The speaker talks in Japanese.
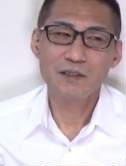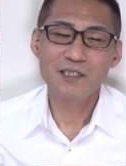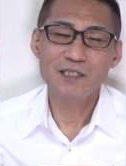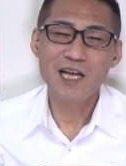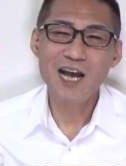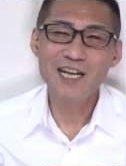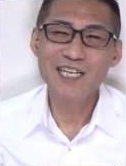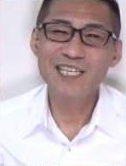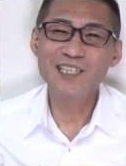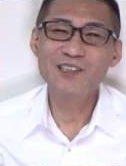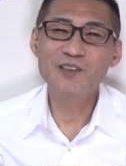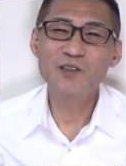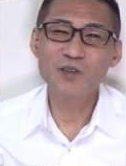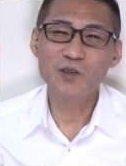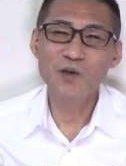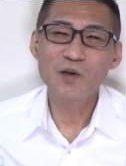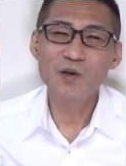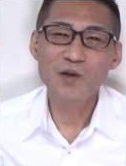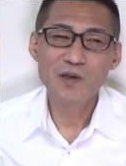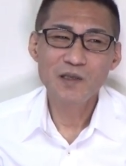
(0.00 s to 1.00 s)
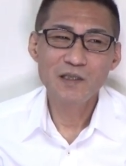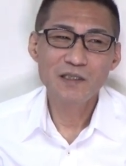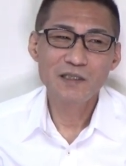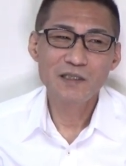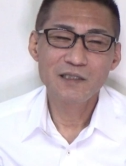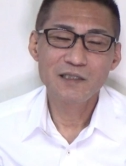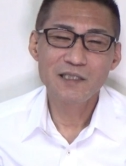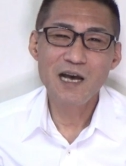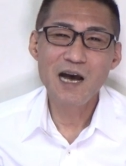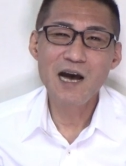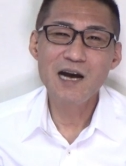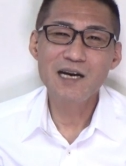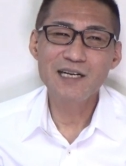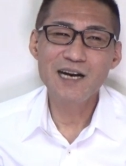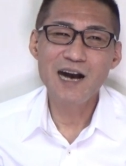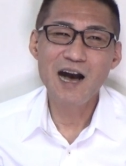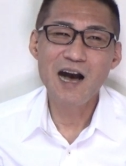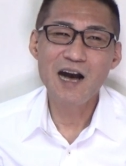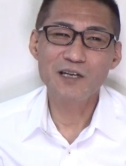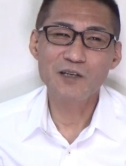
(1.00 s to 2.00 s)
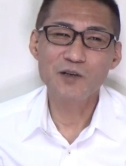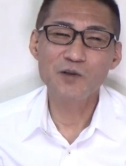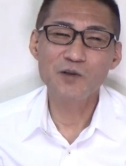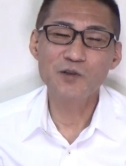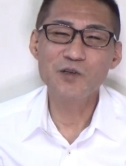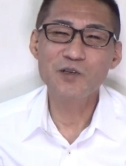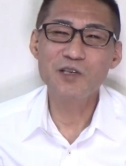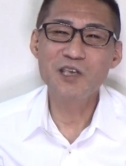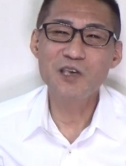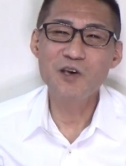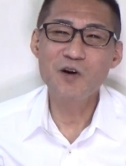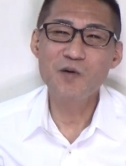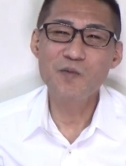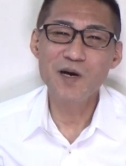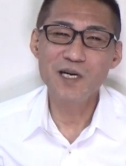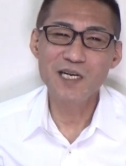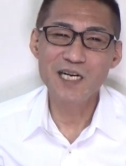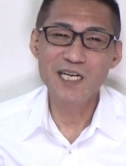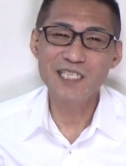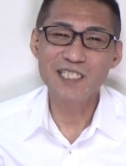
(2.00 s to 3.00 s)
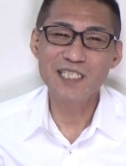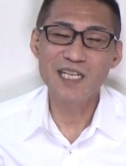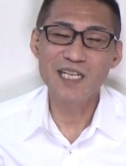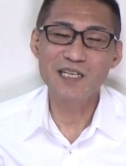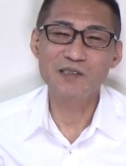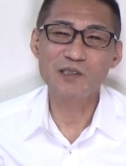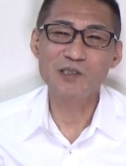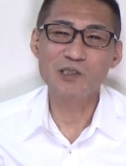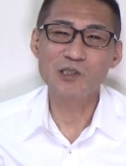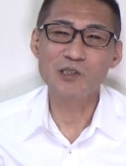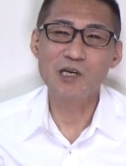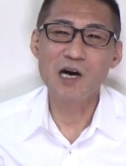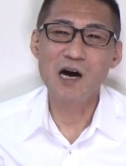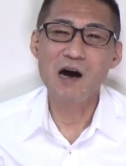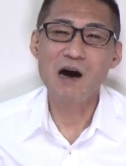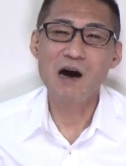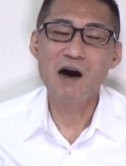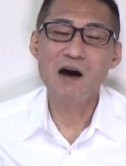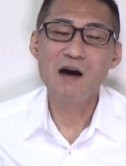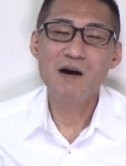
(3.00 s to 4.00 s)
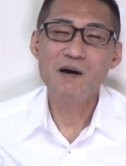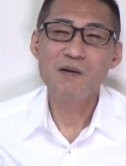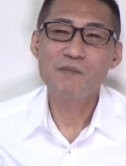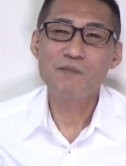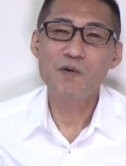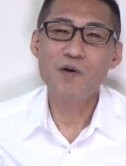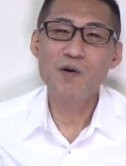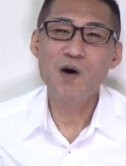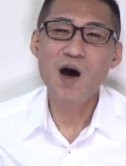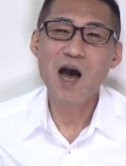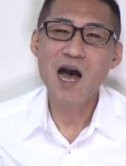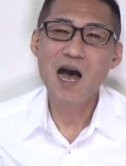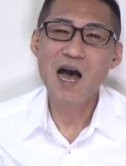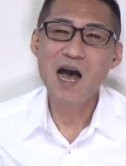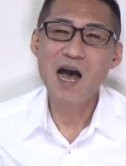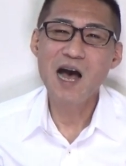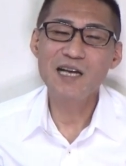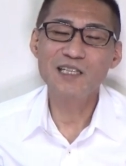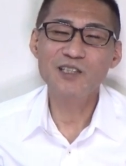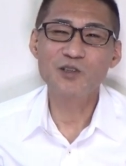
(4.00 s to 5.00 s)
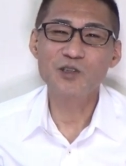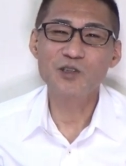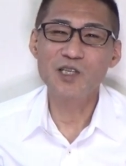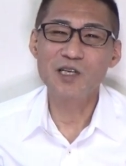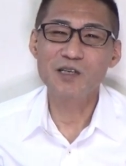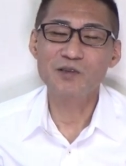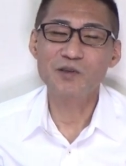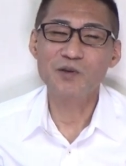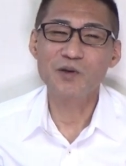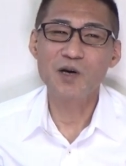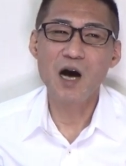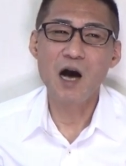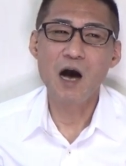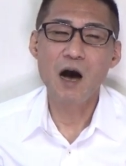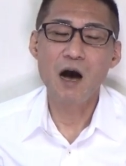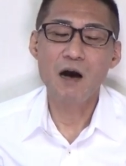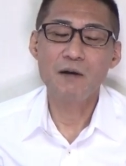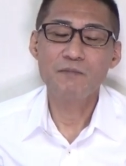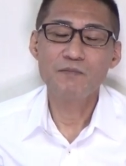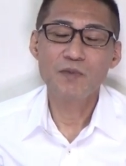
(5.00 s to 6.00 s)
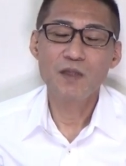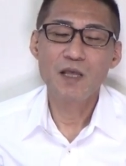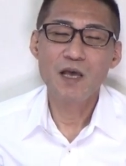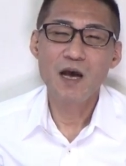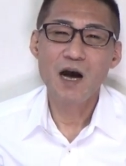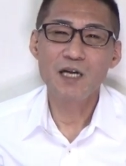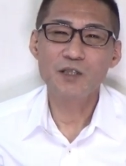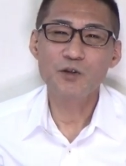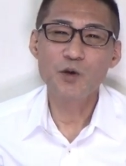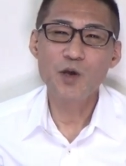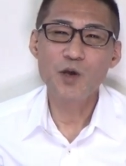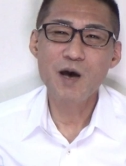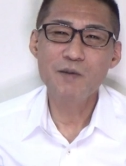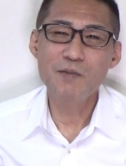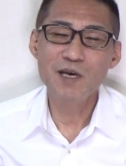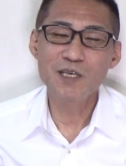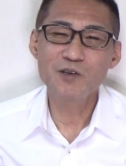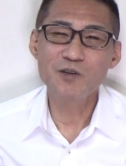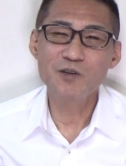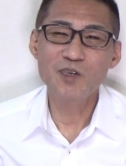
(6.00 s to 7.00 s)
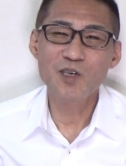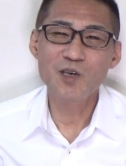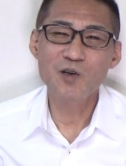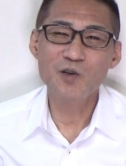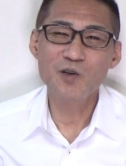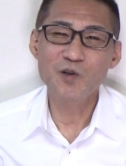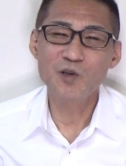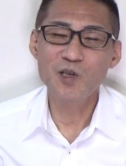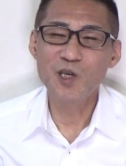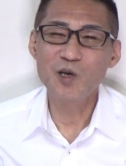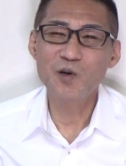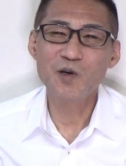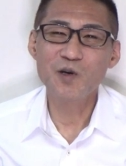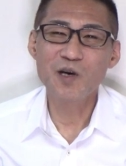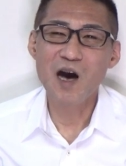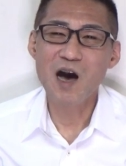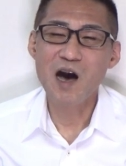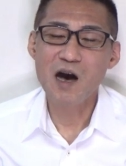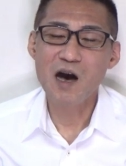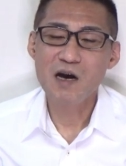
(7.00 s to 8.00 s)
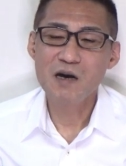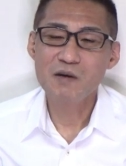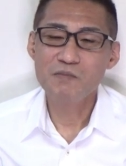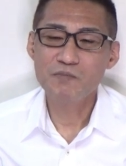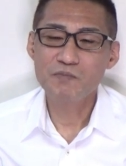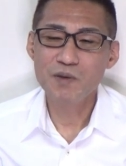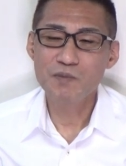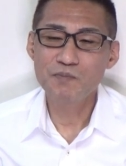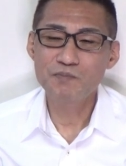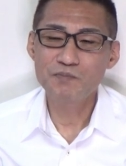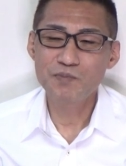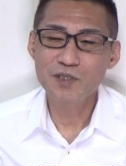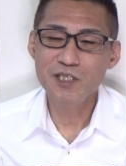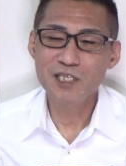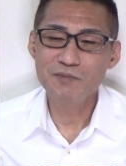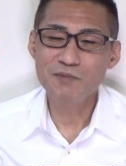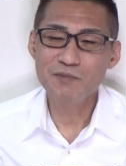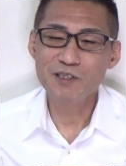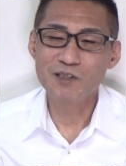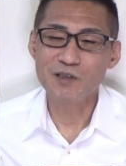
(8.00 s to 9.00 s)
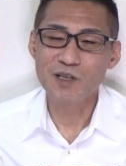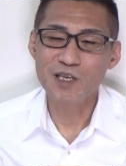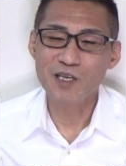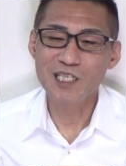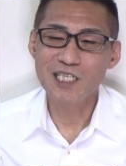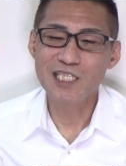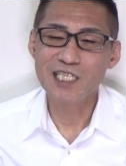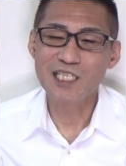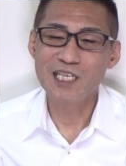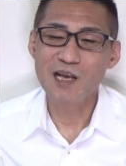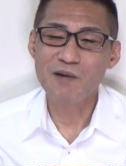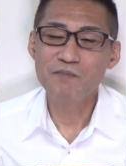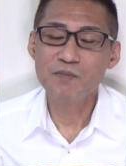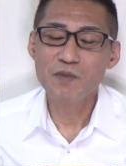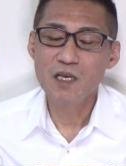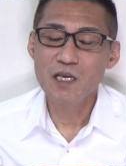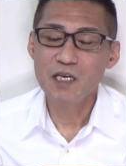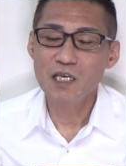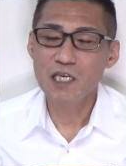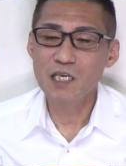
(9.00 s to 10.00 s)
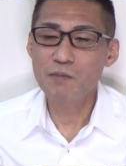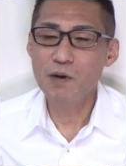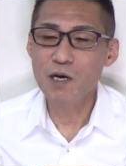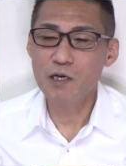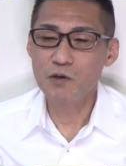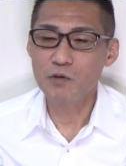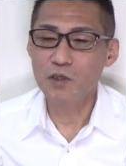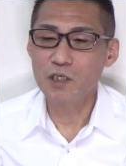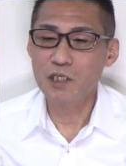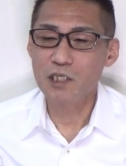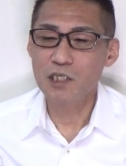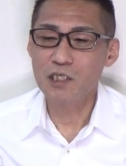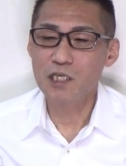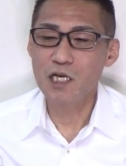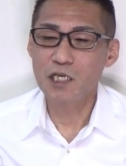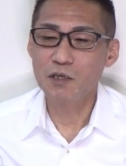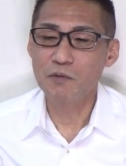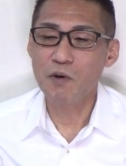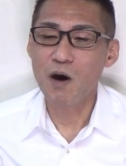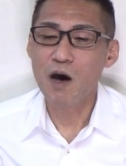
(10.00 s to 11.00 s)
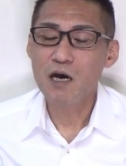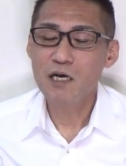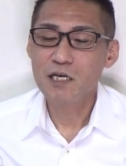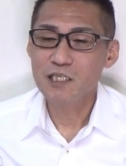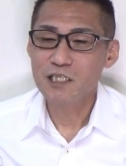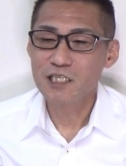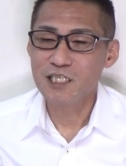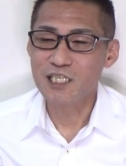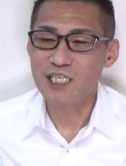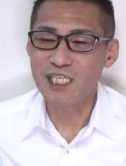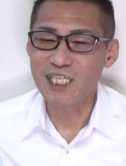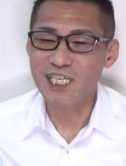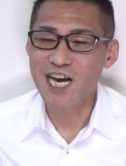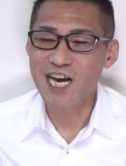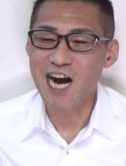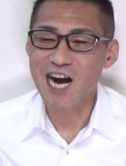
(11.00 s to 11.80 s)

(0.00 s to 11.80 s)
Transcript: 他人事なんかあの浮世離れしてるっつうかポワーンとしてるっていうか鳩山幸雄の匂いがプンプンしますよね岸田さん今の岸田には自